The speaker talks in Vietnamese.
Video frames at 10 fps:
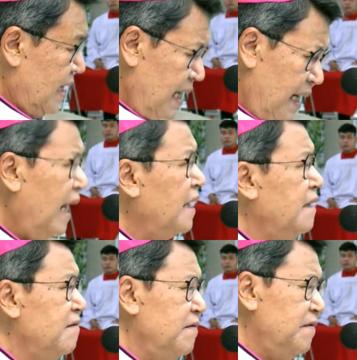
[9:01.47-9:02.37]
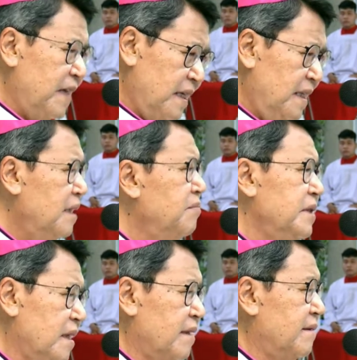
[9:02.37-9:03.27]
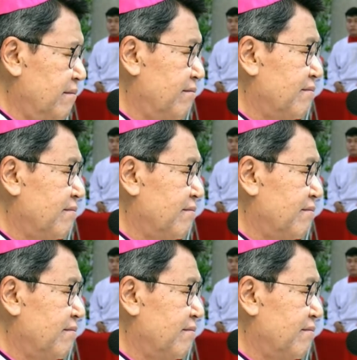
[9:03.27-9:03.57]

hiền lành và khiêm nhường